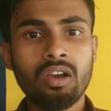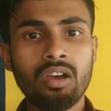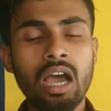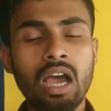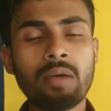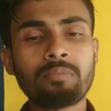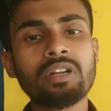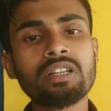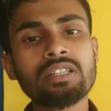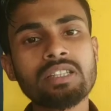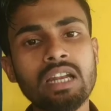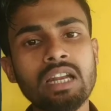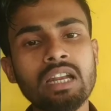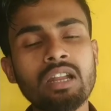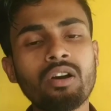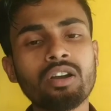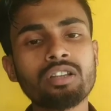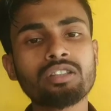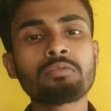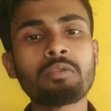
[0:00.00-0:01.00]
আপনার চ্যানেলে
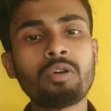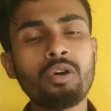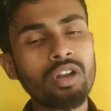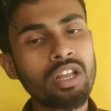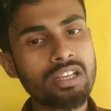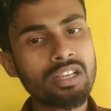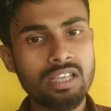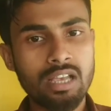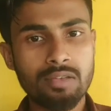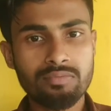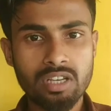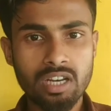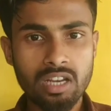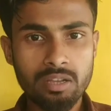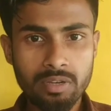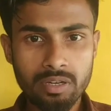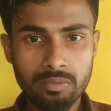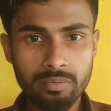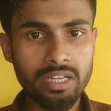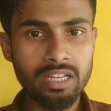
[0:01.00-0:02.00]
হয়তো অনেক
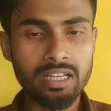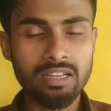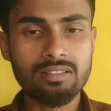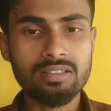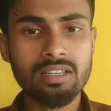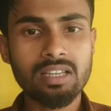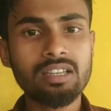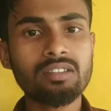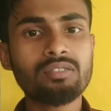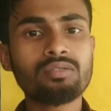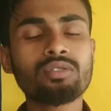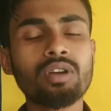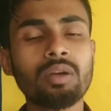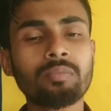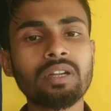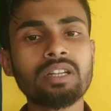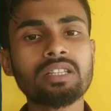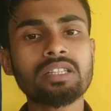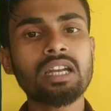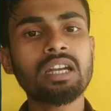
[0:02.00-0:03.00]
সাবস্ক্রাইবার বেড়ে গেছে কিন্তু
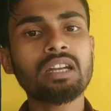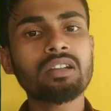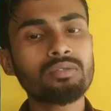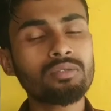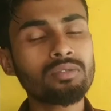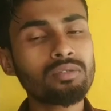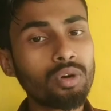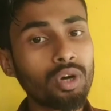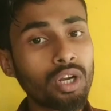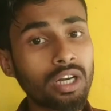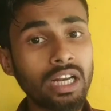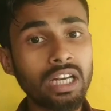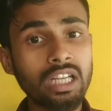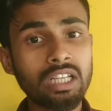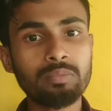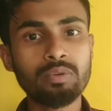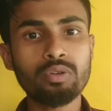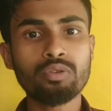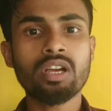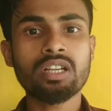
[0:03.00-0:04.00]
আপনার চ্যানেলে কোনো অর্গানিক
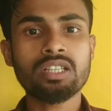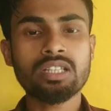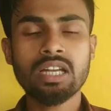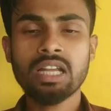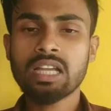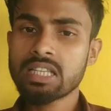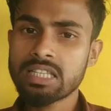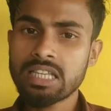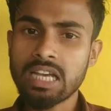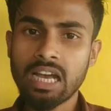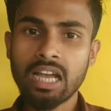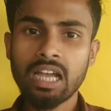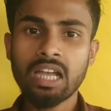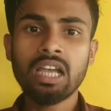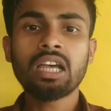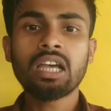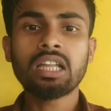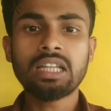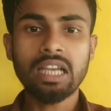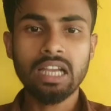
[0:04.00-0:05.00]
ভিউ আসছে না যা
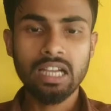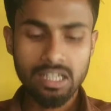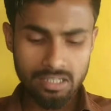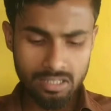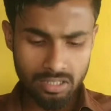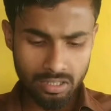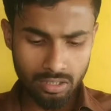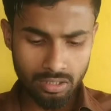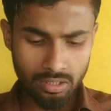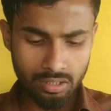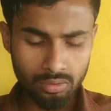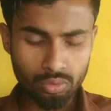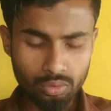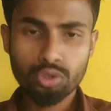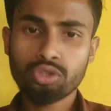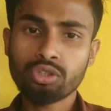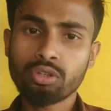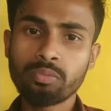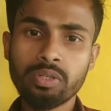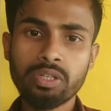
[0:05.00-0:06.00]
দেখা গেছে
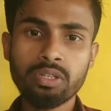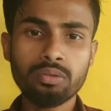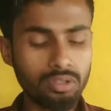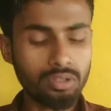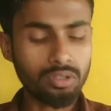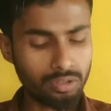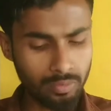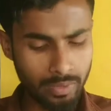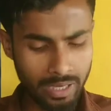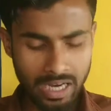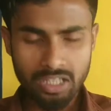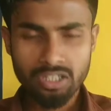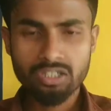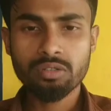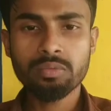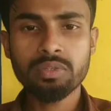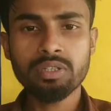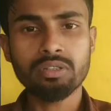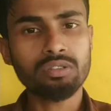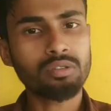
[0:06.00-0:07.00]
দুশো ভিউ অথবা একশো
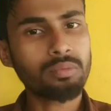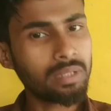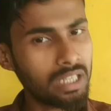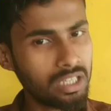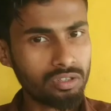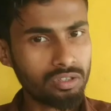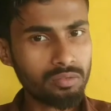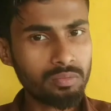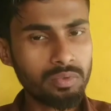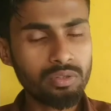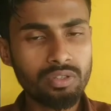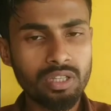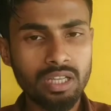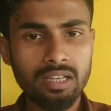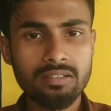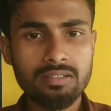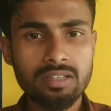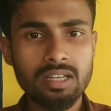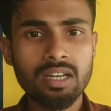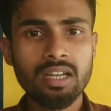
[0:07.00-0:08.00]
ভিউ অথবা দেড়শো ভিউ
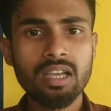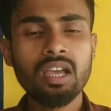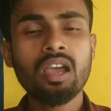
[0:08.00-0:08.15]
দেখেছেন